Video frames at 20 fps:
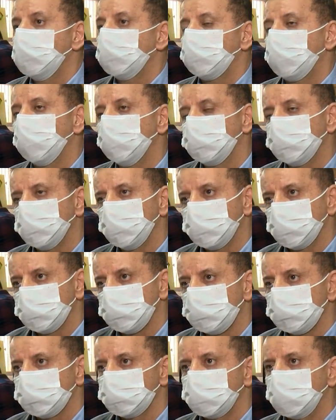
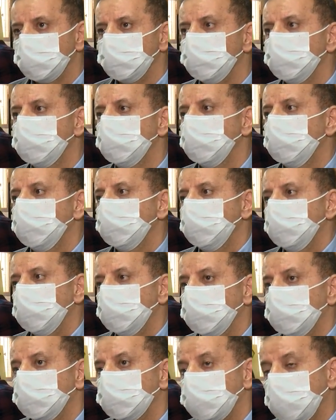Covid-19'undan
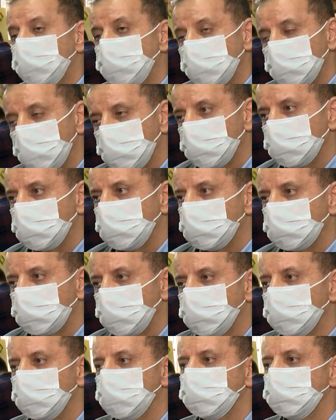e, kapalı havalı,
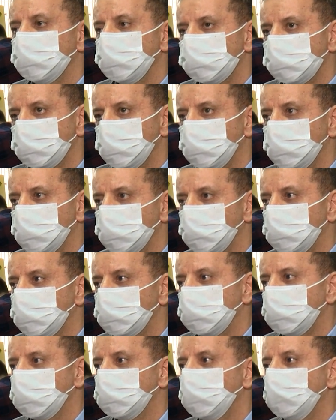havalandırma
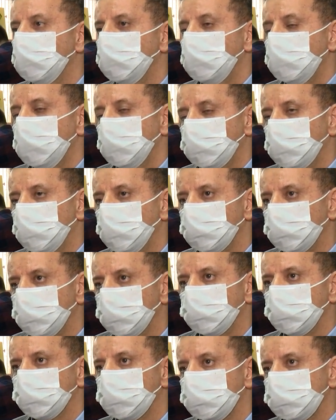sistemlerindeki
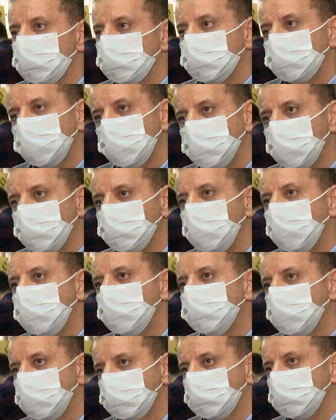Covid-19'unu tamamıyla
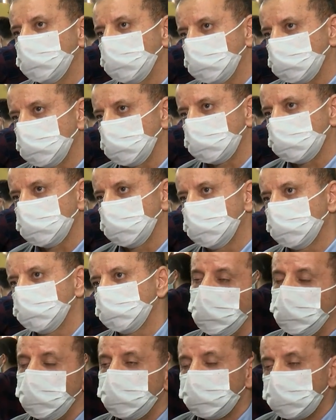eliminetmiş olacağız.
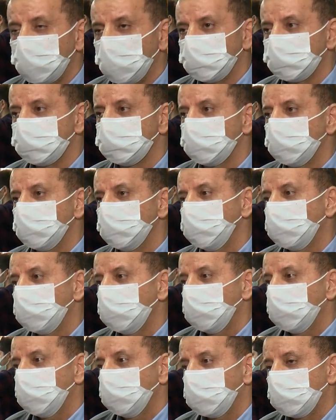Biz sadece
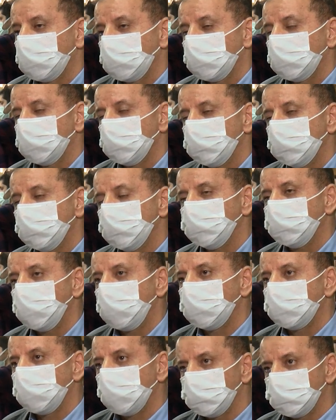e,
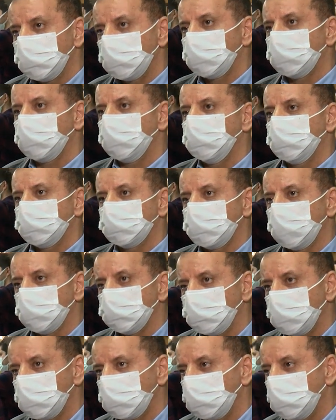UV lambala,
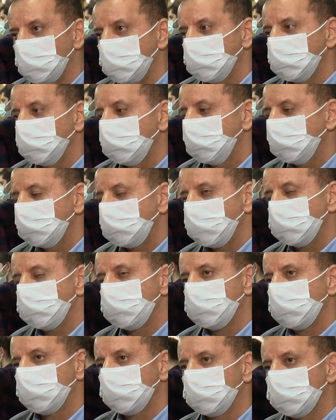lamba ile
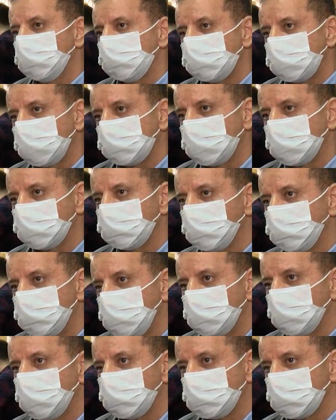yapmış olduğumuz tasarımı
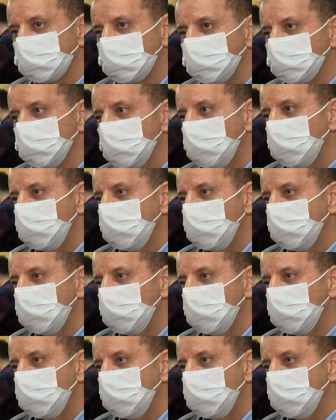birleştirip